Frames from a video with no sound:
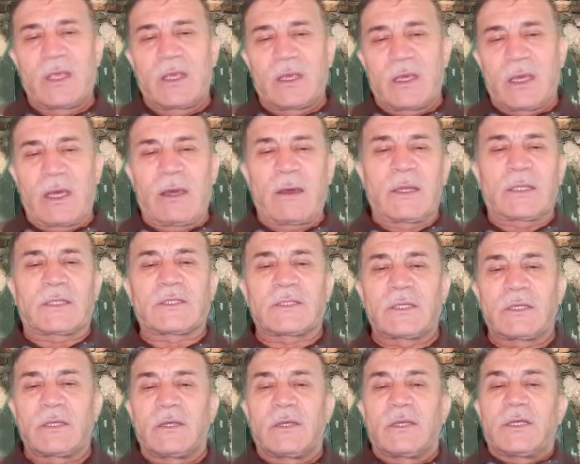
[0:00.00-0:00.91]

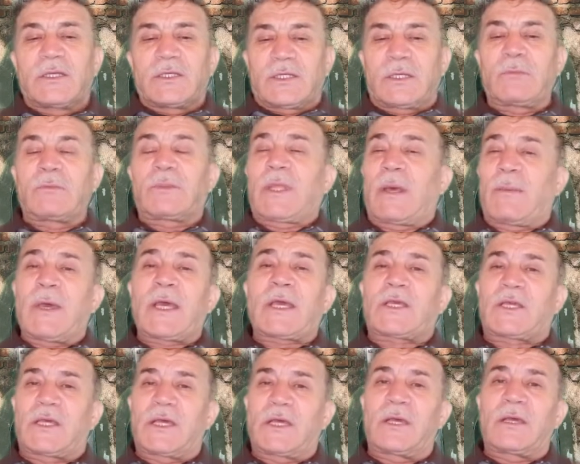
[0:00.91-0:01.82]
Evet, şimdi
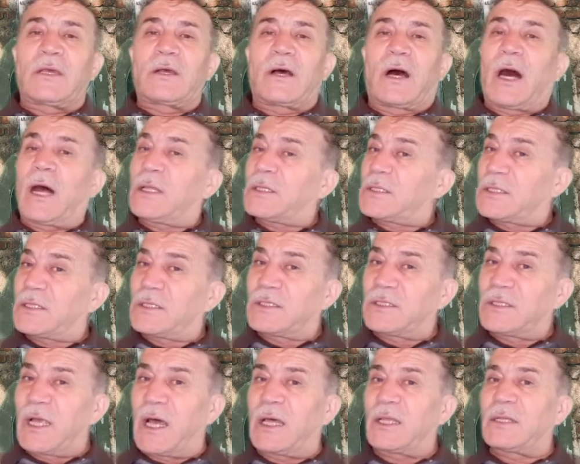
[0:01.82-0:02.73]
demek ki
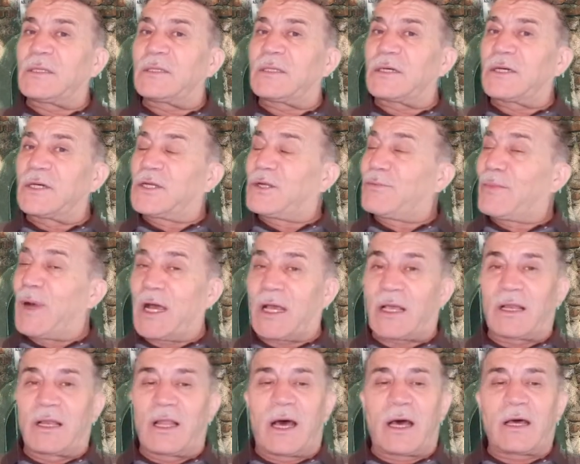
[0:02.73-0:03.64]
altından
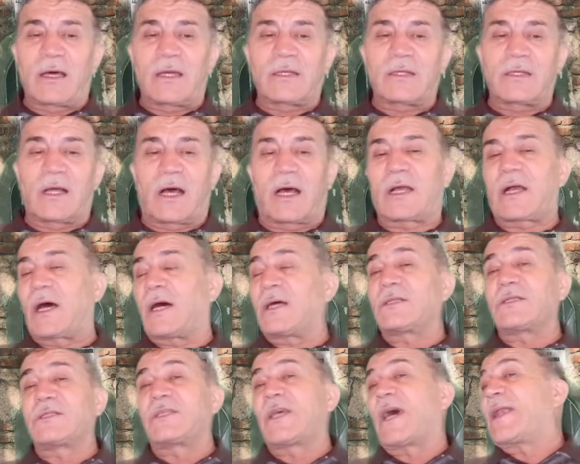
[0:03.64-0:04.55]
ırmaklar,
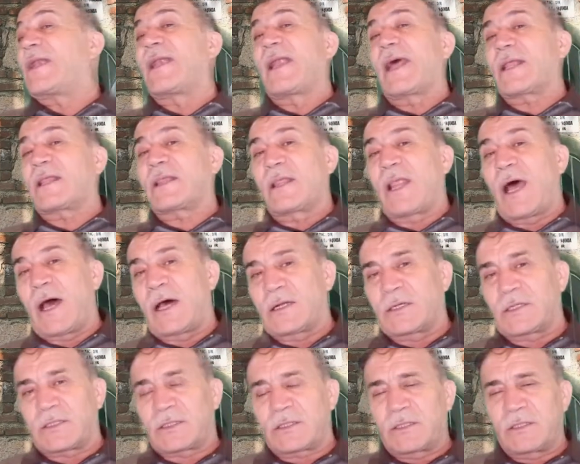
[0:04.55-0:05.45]
akan
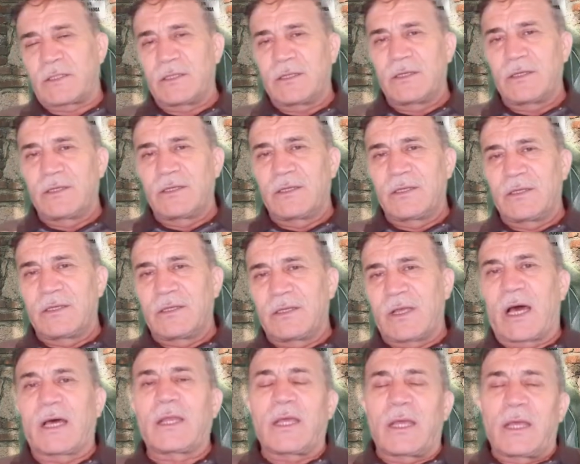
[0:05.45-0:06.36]
cennetler.
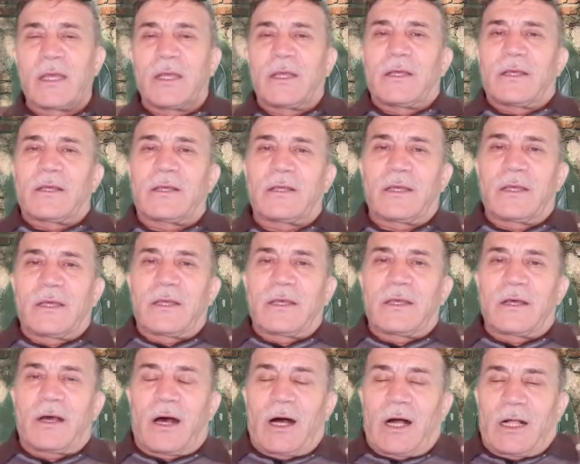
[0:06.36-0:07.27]
Yani
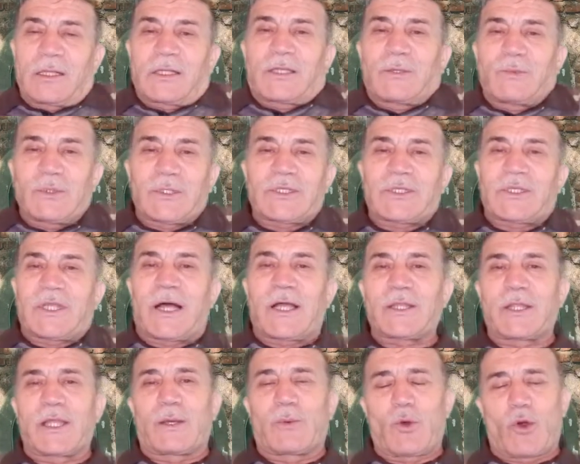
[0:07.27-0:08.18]
e,
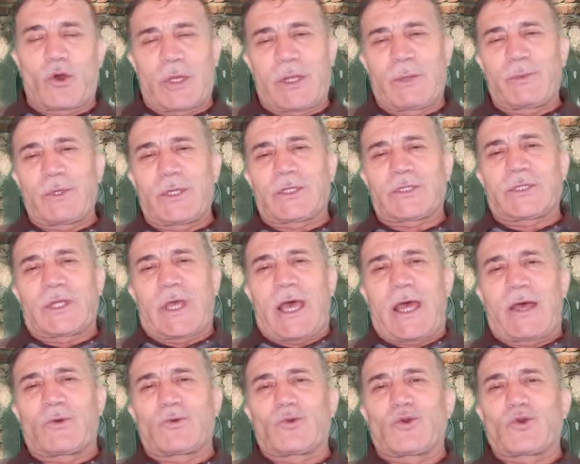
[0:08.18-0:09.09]
altınızdan da öyle bir
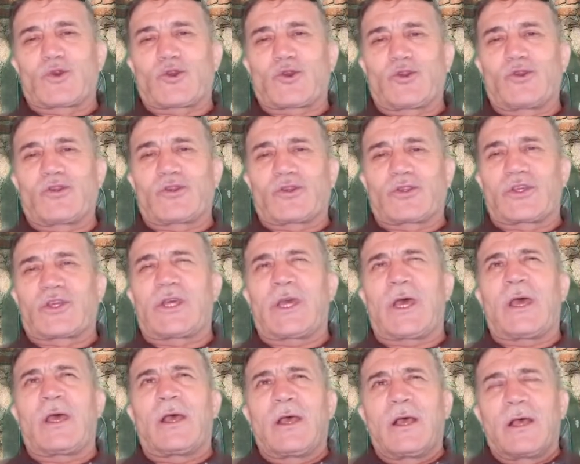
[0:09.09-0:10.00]
ev düşünün
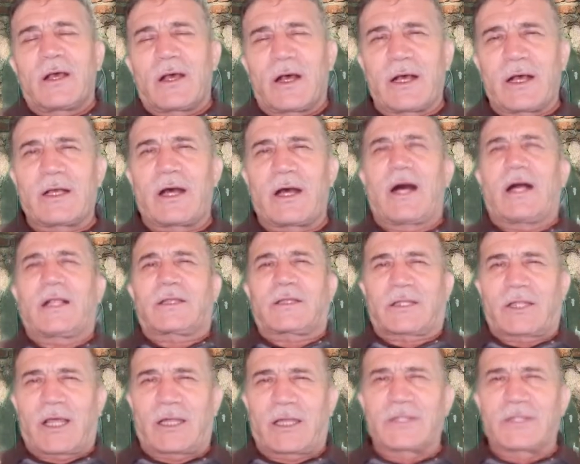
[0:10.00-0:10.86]
ki alttan